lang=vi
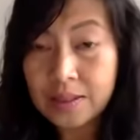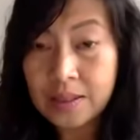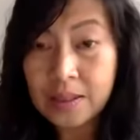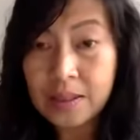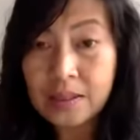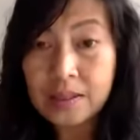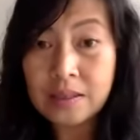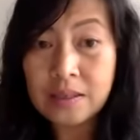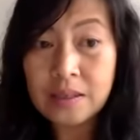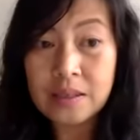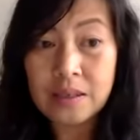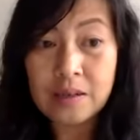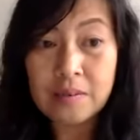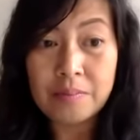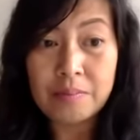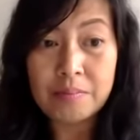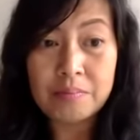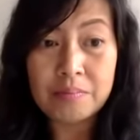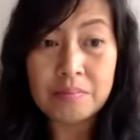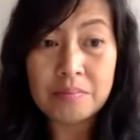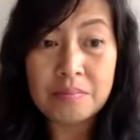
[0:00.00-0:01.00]
cái ờ,
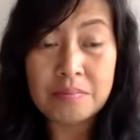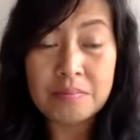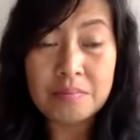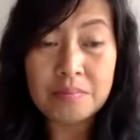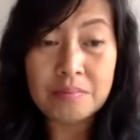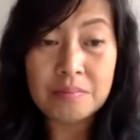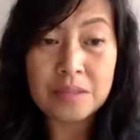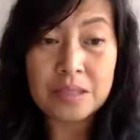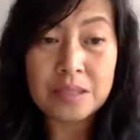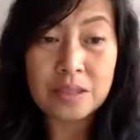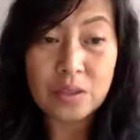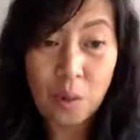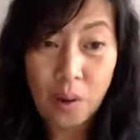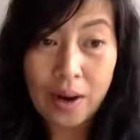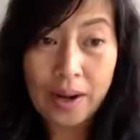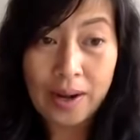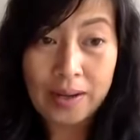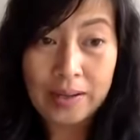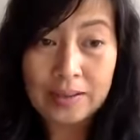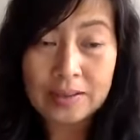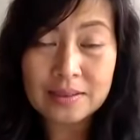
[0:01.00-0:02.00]
cái
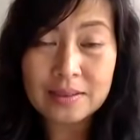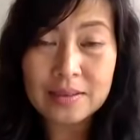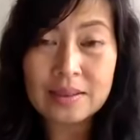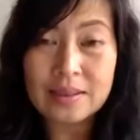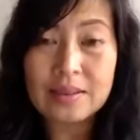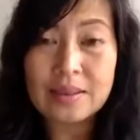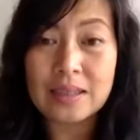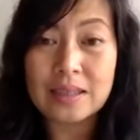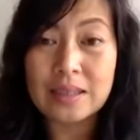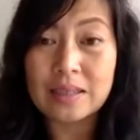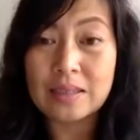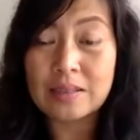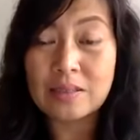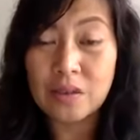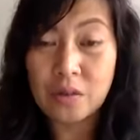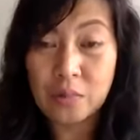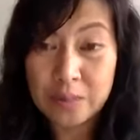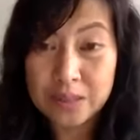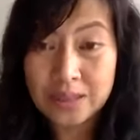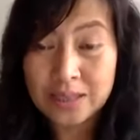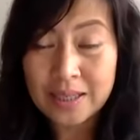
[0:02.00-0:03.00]
soảng tức là
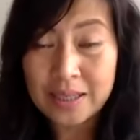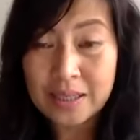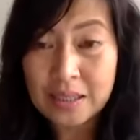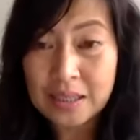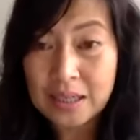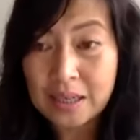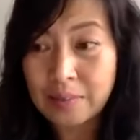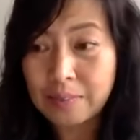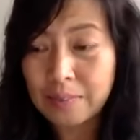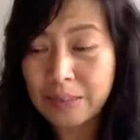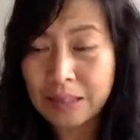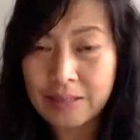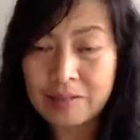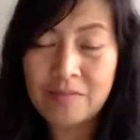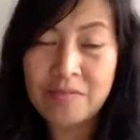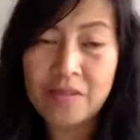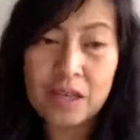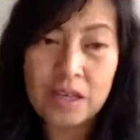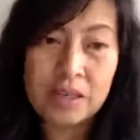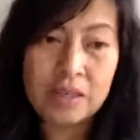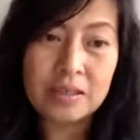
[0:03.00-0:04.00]
rồi mình thấy là
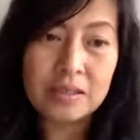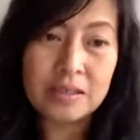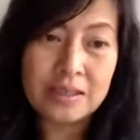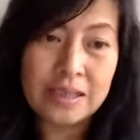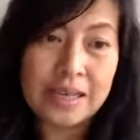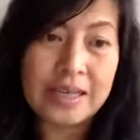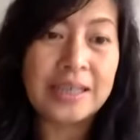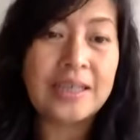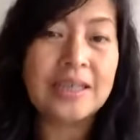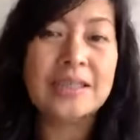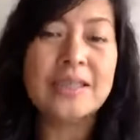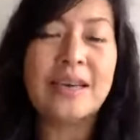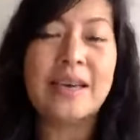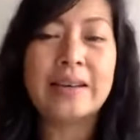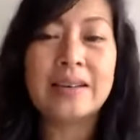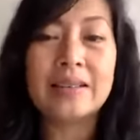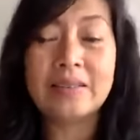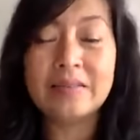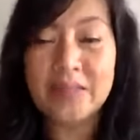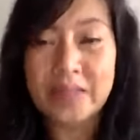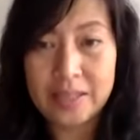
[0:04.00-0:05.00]
mảnh vỡ nó đầy
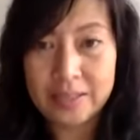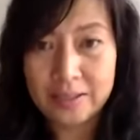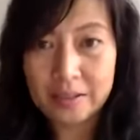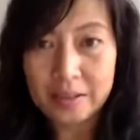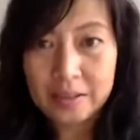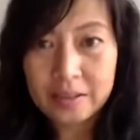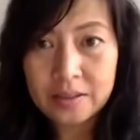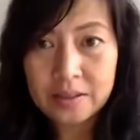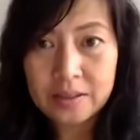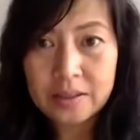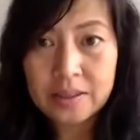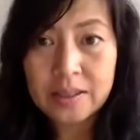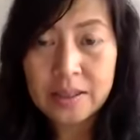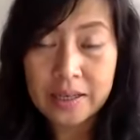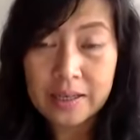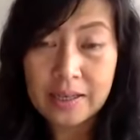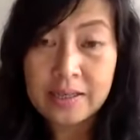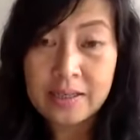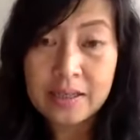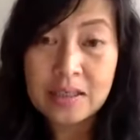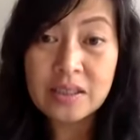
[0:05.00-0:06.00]
sàn như vậy
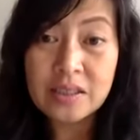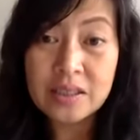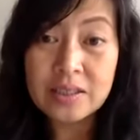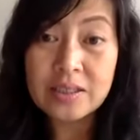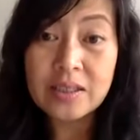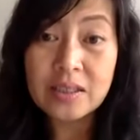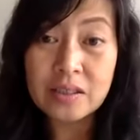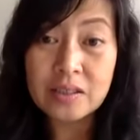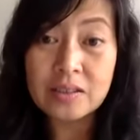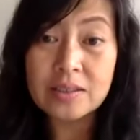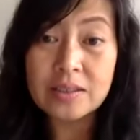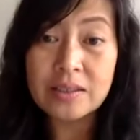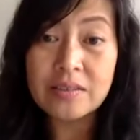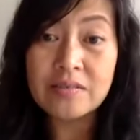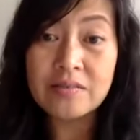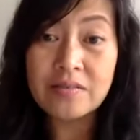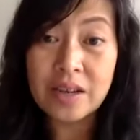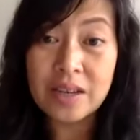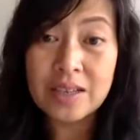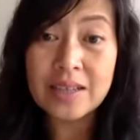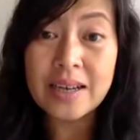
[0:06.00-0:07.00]
hãy nghĩ thử thôi cái
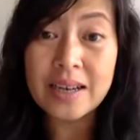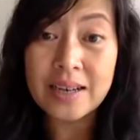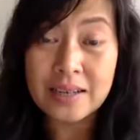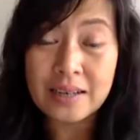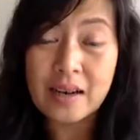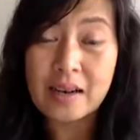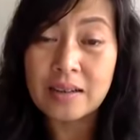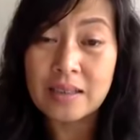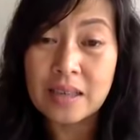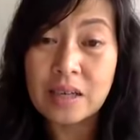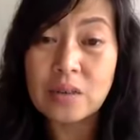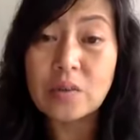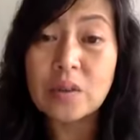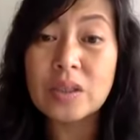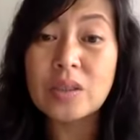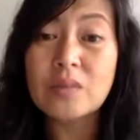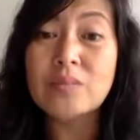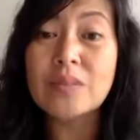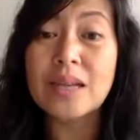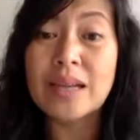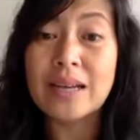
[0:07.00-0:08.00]
vấn đề cần giải quyết
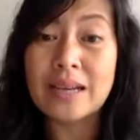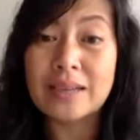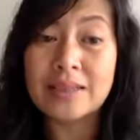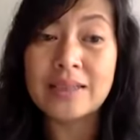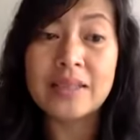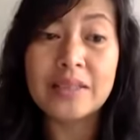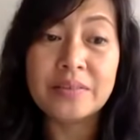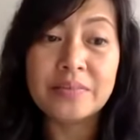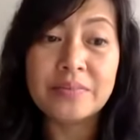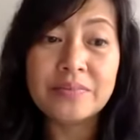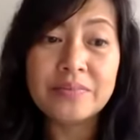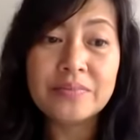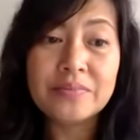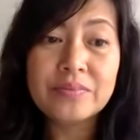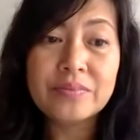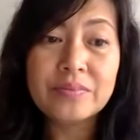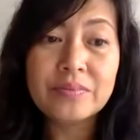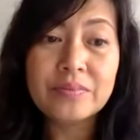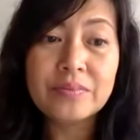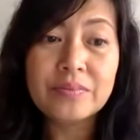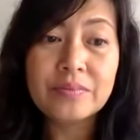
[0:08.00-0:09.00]
lúc này là gì
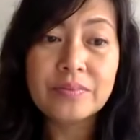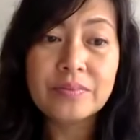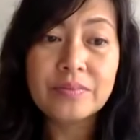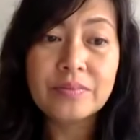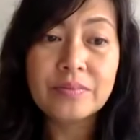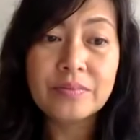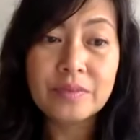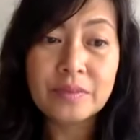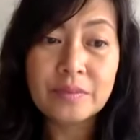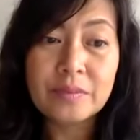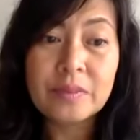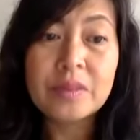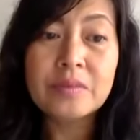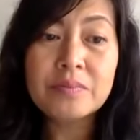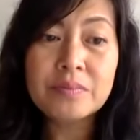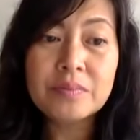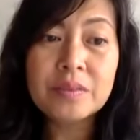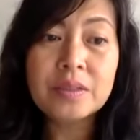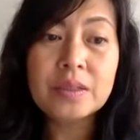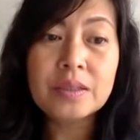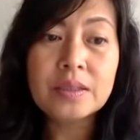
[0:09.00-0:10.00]
đúng
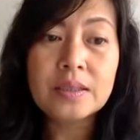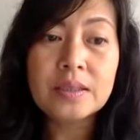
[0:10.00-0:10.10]
không